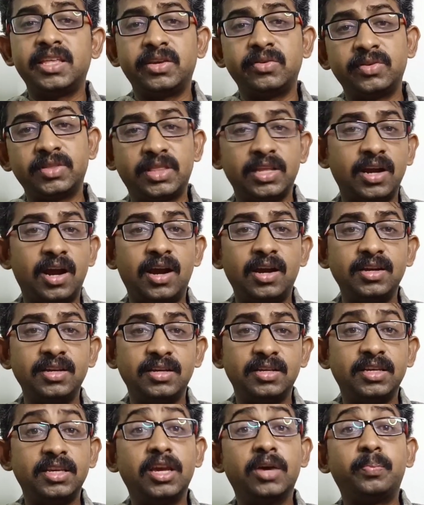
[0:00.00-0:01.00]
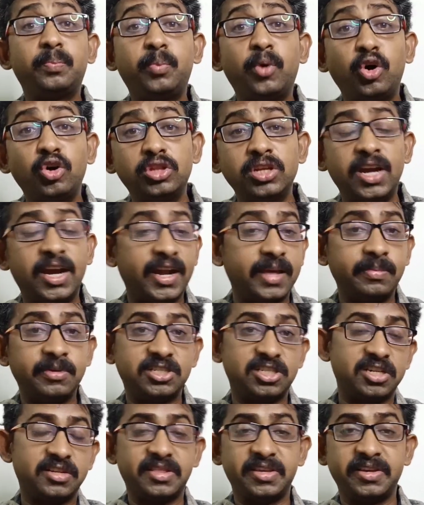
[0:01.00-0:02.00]
இருபத்தி நாலு எப்போது
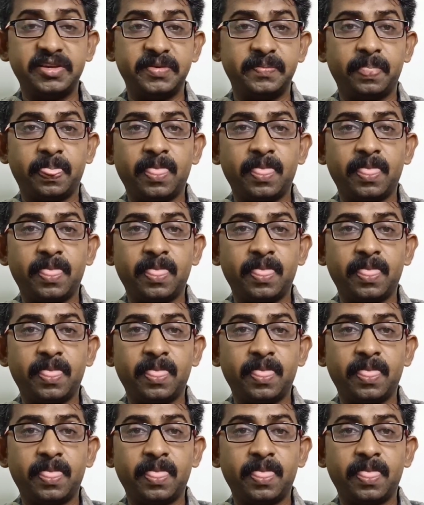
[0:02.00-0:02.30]
நடைபெற்றது